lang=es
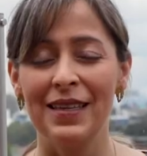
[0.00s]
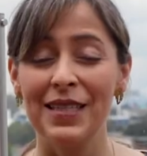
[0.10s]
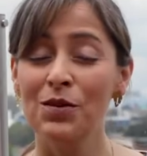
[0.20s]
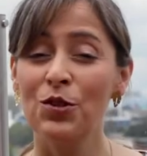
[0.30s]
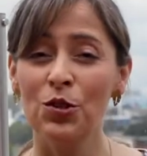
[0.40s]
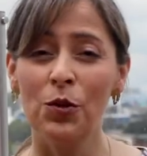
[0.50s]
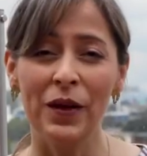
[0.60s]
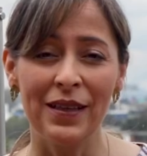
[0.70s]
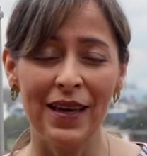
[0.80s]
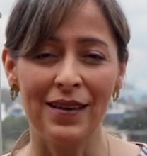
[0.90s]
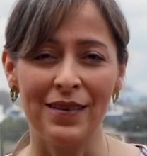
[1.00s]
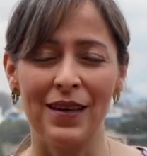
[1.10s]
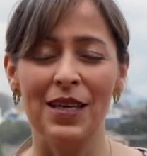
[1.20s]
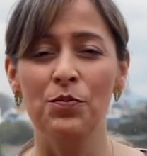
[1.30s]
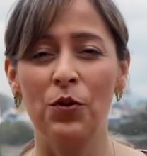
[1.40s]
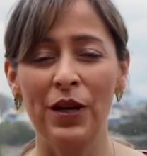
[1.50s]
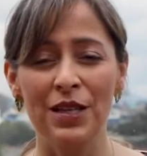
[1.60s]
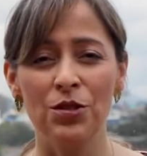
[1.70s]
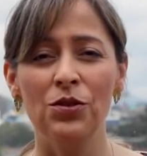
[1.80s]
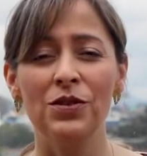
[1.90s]
Quisimos sorprendente y por
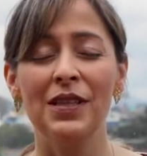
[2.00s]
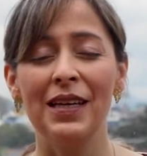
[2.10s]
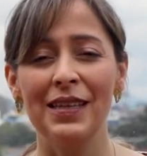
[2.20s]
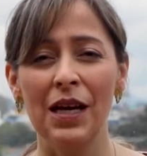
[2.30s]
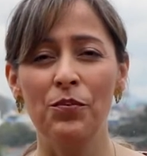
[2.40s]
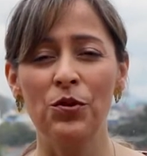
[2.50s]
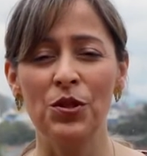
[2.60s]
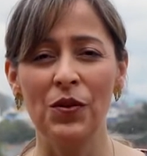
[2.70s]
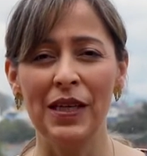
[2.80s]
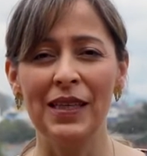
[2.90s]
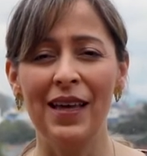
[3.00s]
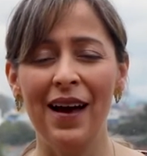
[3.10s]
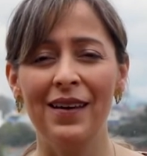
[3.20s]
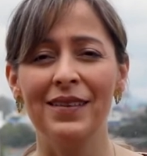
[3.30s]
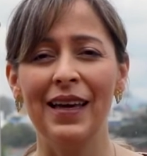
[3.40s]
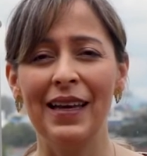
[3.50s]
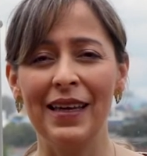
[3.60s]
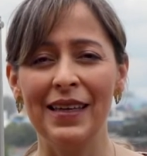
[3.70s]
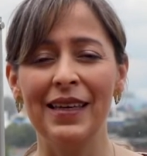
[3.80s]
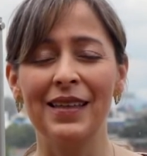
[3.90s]
eso tienes la posibilidad de
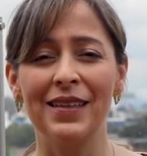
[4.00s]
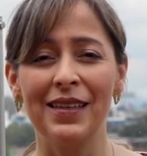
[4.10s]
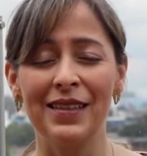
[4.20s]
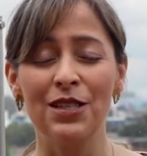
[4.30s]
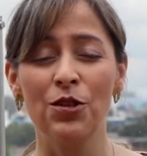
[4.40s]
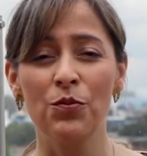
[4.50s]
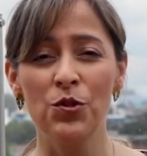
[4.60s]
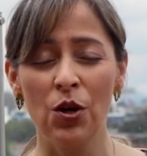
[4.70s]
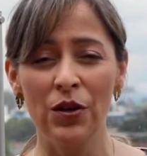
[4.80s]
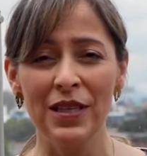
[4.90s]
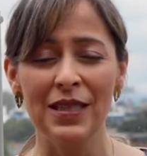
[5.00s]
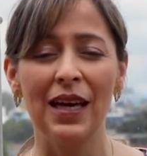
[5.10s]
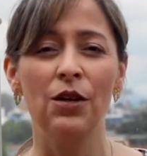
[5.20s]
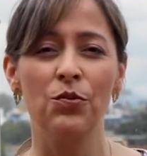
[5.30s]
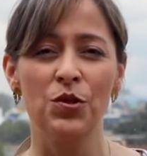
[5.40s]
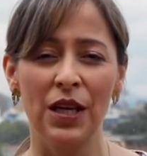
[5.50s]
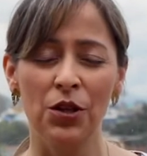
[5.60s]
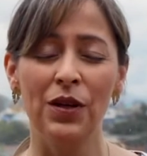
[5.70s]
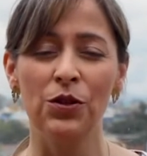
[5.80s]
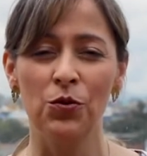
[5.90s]
elegir entre tres opciones el
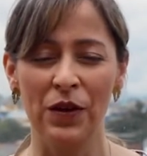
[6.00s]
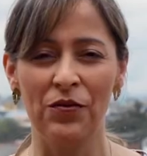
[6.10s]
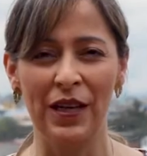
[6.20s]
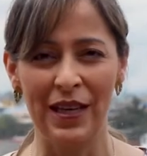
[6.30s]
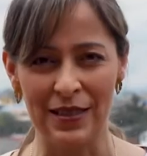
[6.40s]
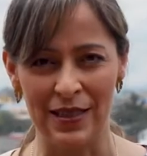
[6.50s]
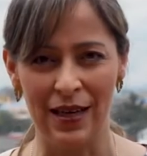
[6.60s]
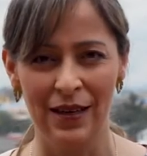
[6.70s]
obsequio de tu preferencia.